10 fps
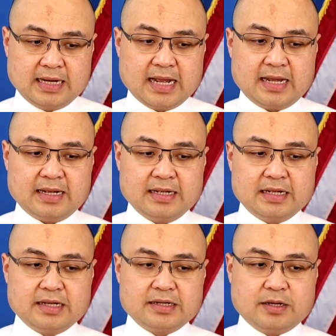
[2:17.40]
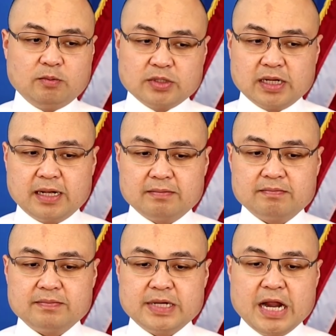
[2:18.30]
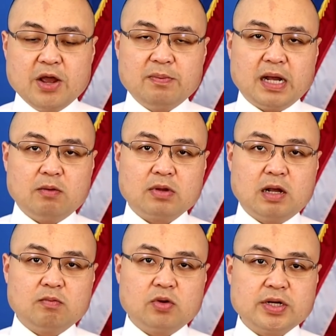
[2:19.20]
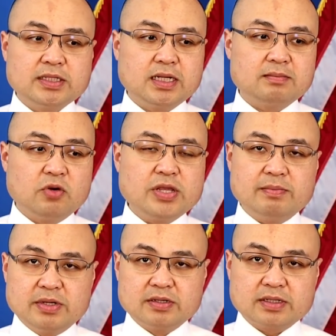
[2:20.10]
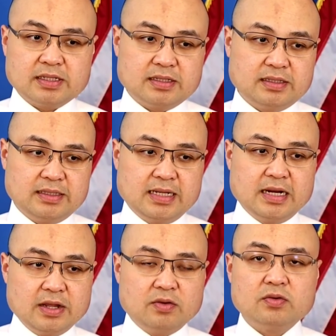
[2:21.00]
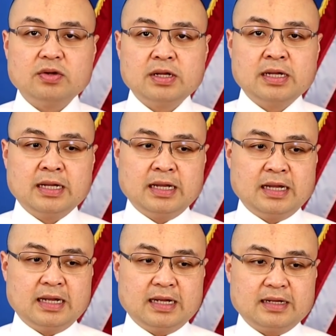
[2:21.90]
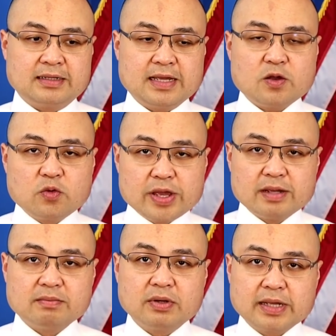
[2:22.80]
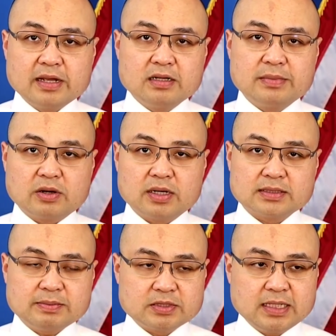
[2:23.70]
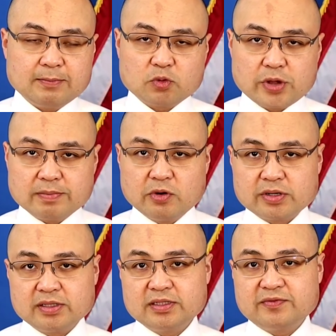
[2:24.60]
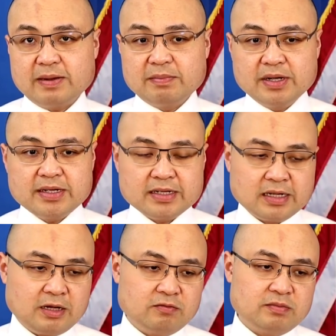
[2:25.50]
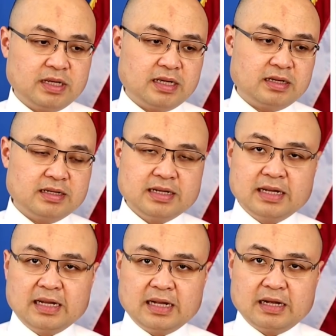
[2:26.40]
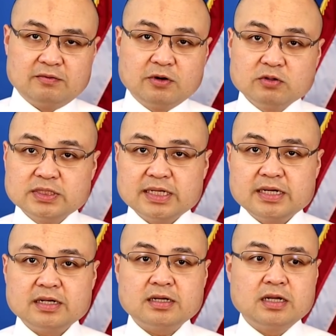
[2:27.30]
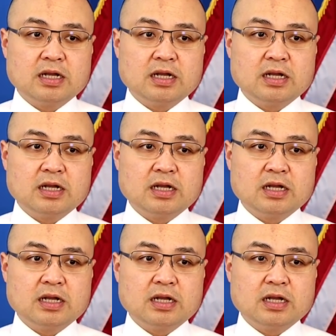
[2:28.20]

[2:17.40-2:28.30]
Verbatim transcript: là trong trường hợp nếu mà ông không có đích thân bổ nhiệm được đó thì liệu uh, cái quyền cái người mà gọi là sắp sửa làm quyền bộ trưởng tư pháp mới ông uh, uh, Rosen đó